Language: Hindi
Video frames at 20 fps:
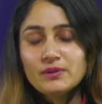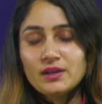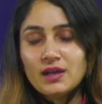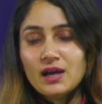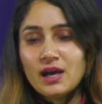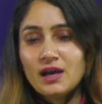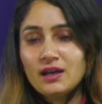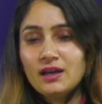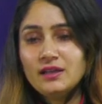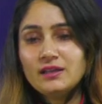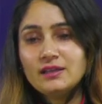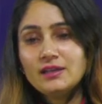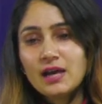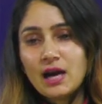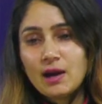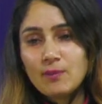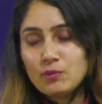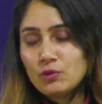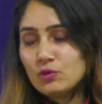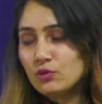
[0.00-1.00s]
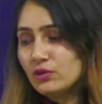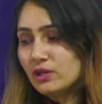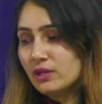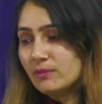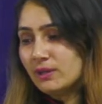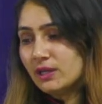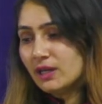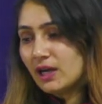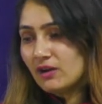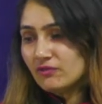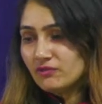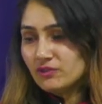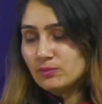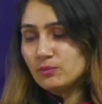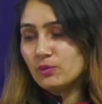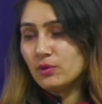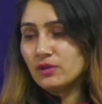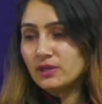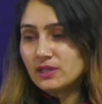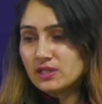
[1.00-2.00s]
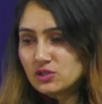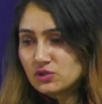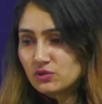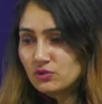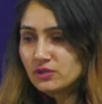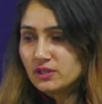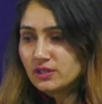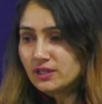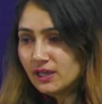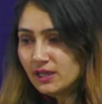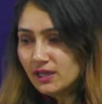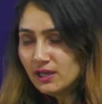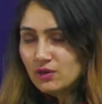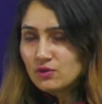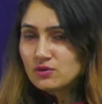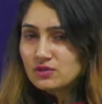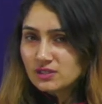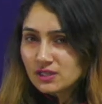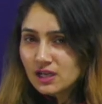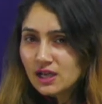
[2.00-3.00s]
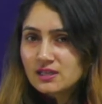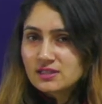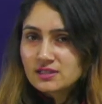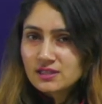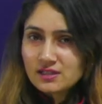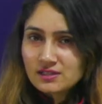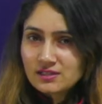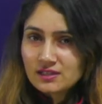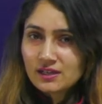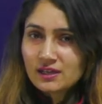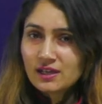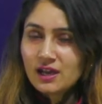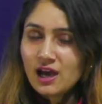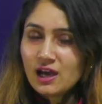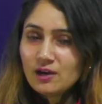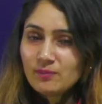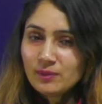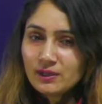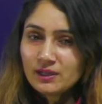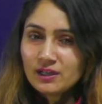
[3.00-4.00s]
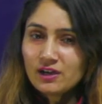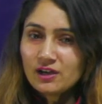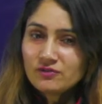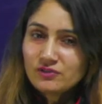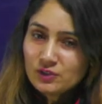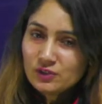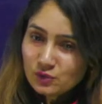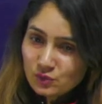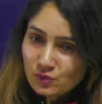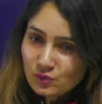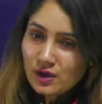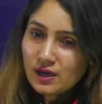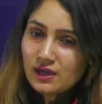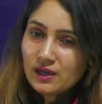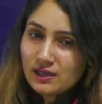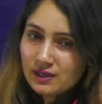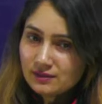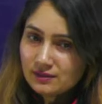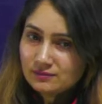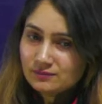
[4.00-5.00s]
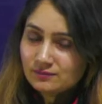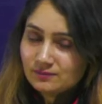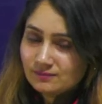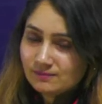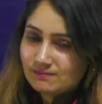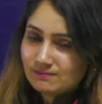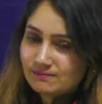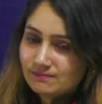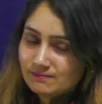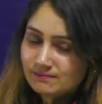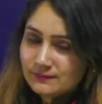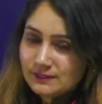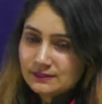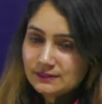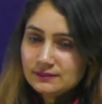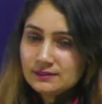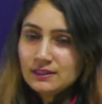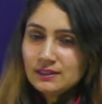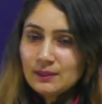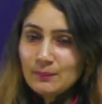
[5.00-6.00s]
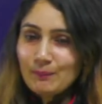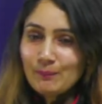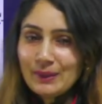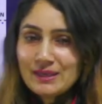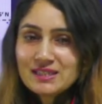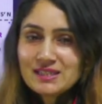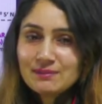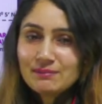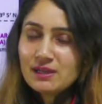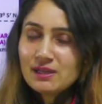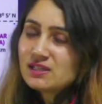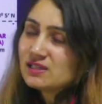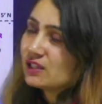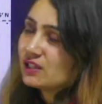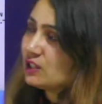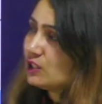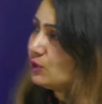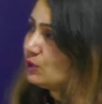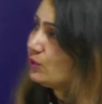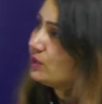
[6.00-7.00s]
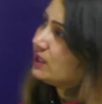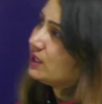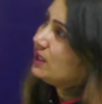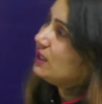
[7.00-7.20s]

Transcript: हालांकि आप लोगों ने भी काफ़ी प्रोटेस्ट जो किया है उसका असर सरकार पर काफ़ी हुआ है मैं समझ सकती हूँ ये